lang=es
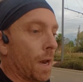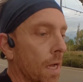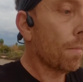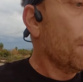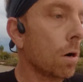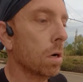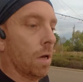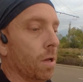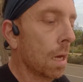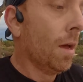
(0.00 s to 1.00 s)
para el cambio
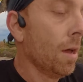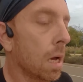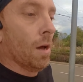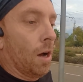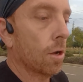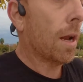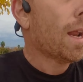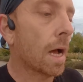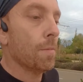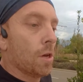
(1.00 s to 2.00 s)
ahora en
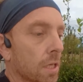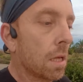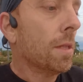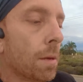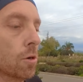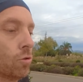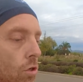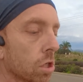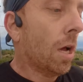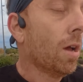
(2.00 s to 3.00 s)
el cambio este de 20
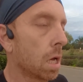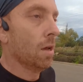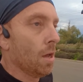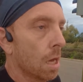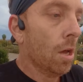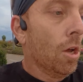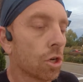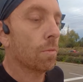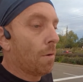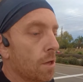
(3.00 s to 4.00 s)
minutos
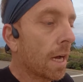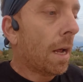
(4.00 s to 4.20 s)
no me voy a